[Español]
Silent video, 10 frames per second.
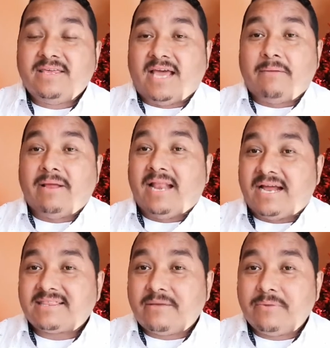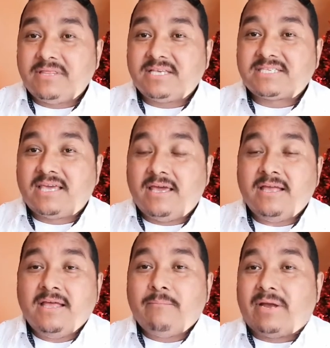Y al velar también es
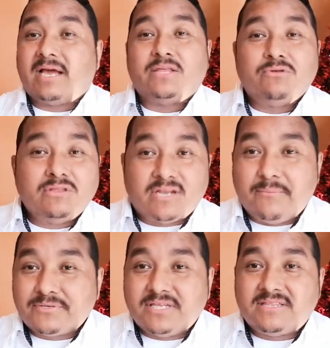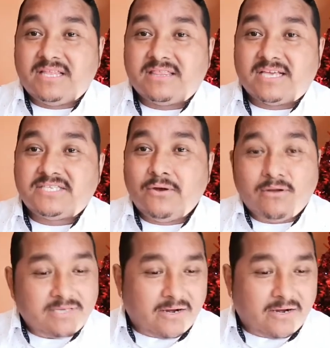que para que no entremos en tentación.